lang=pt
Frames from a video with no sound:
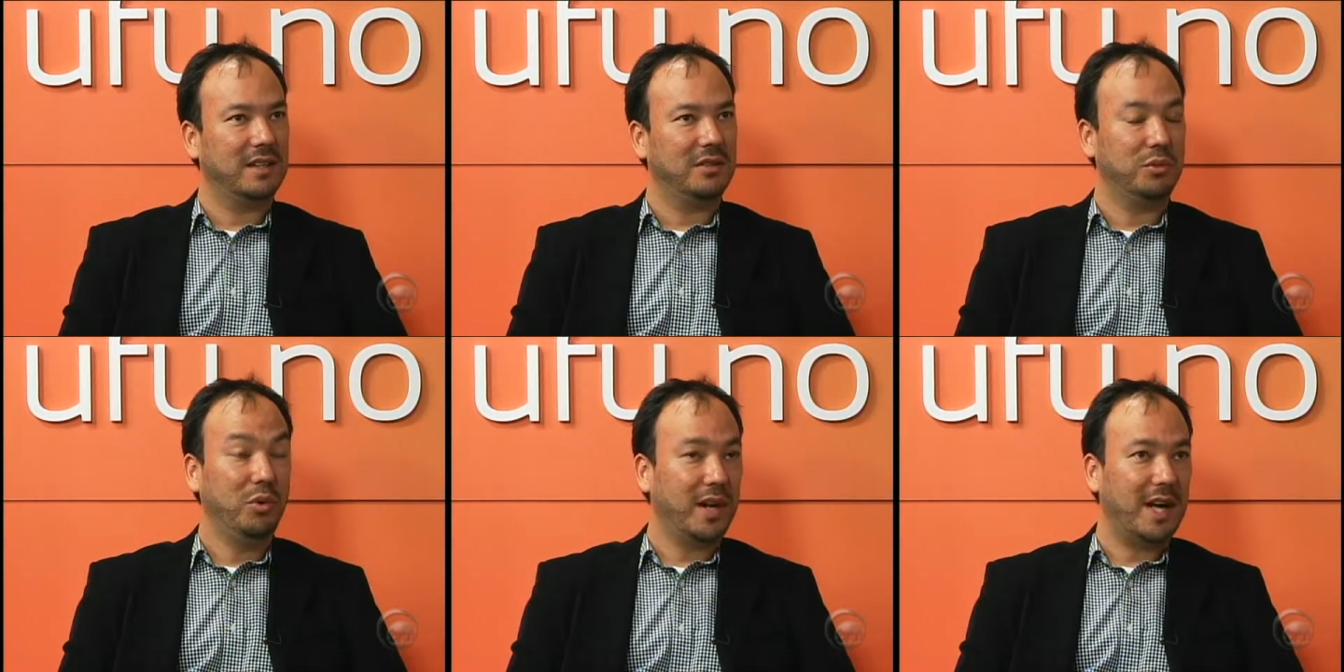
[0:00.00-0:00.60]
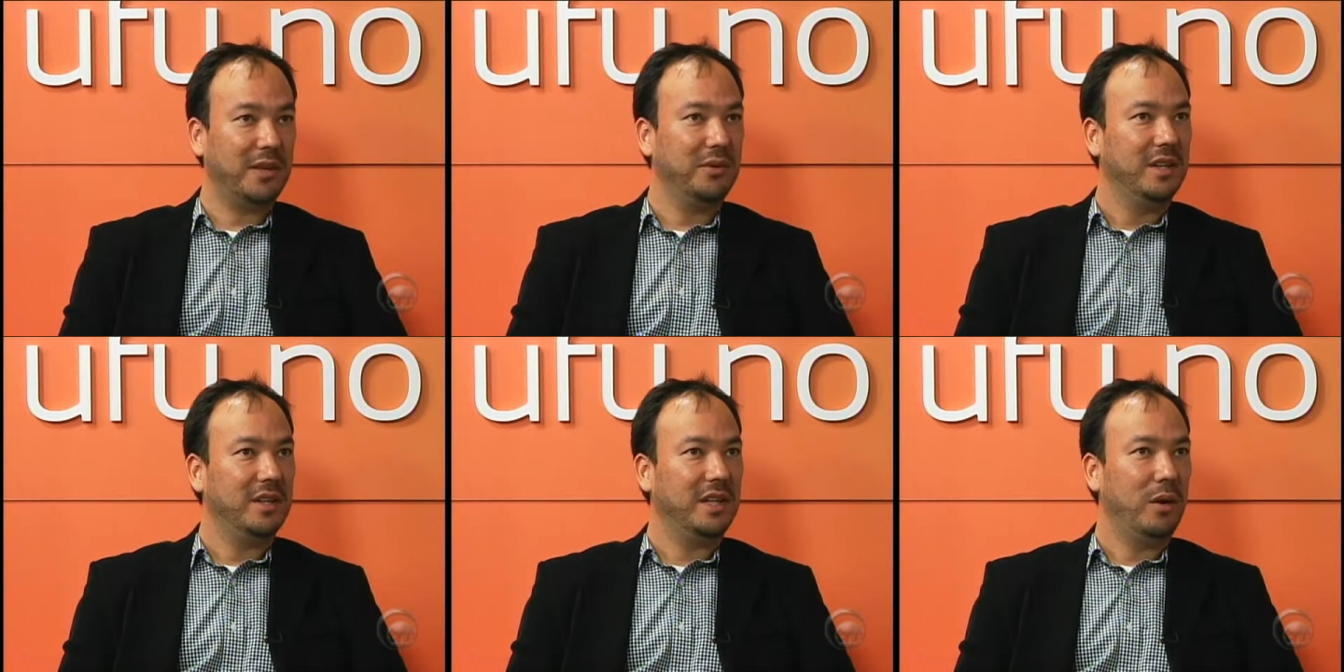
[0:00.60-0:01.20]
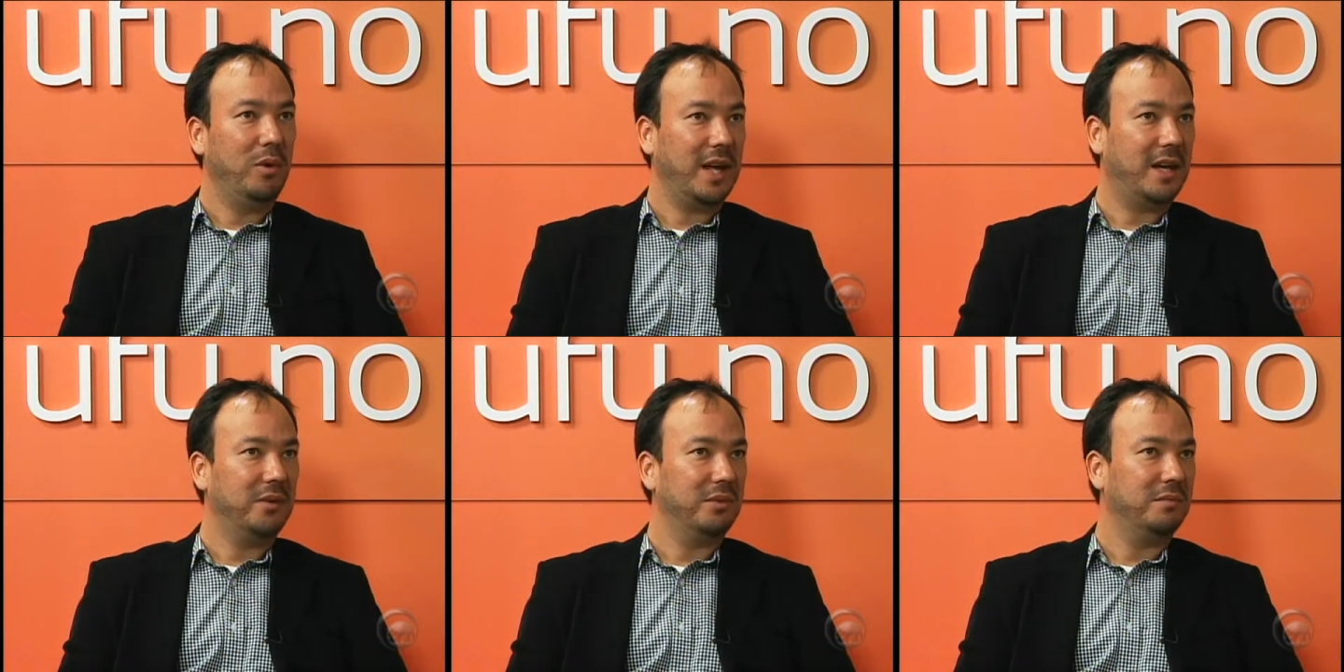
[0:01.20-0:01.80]
de um horário que é o
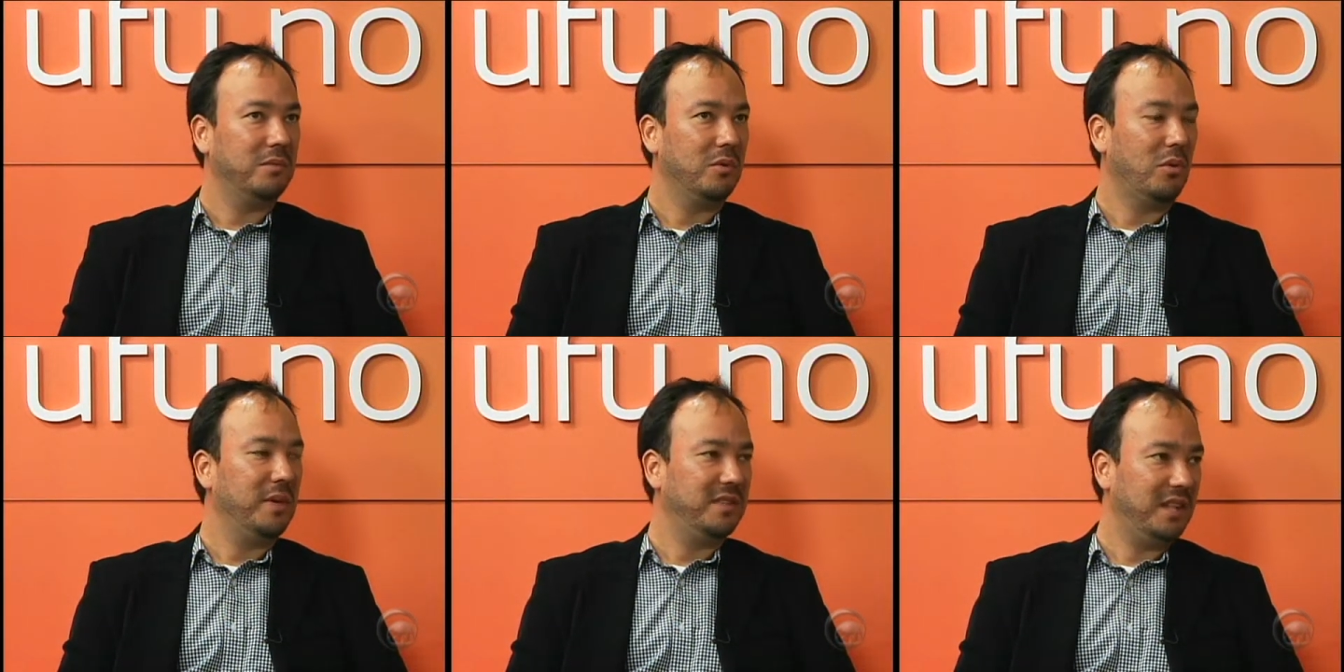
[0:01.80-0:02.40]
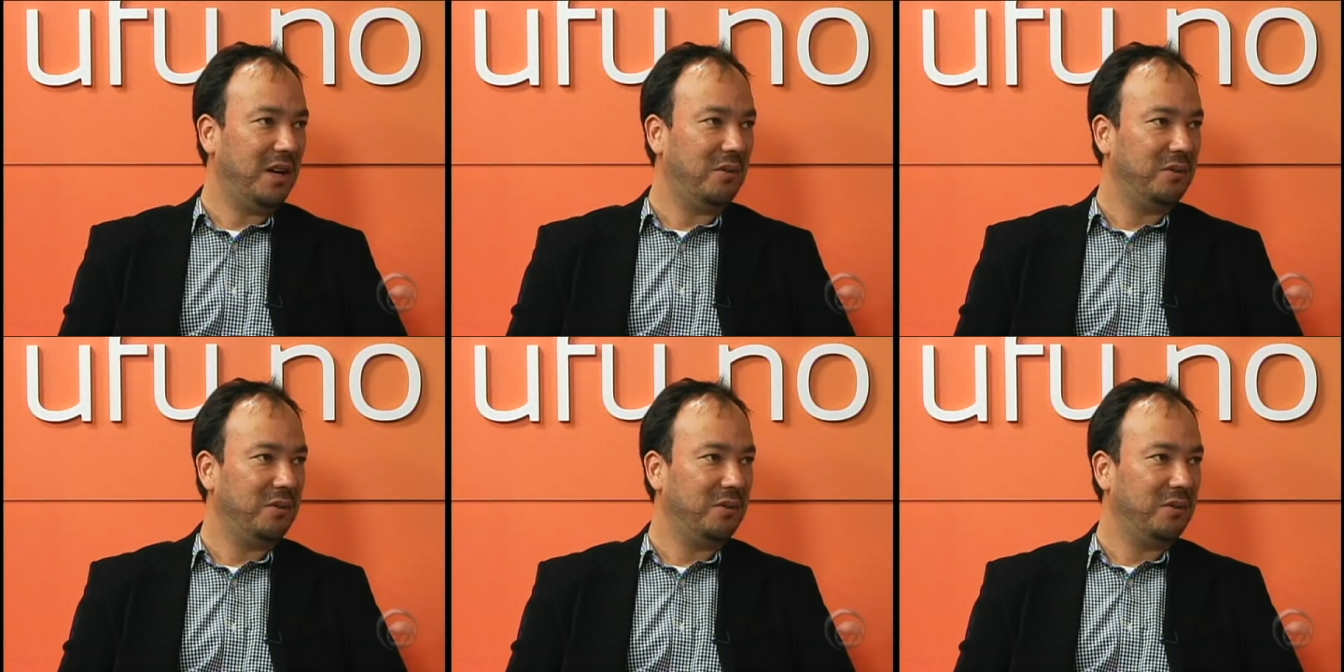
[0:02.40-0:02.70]
horário comercial.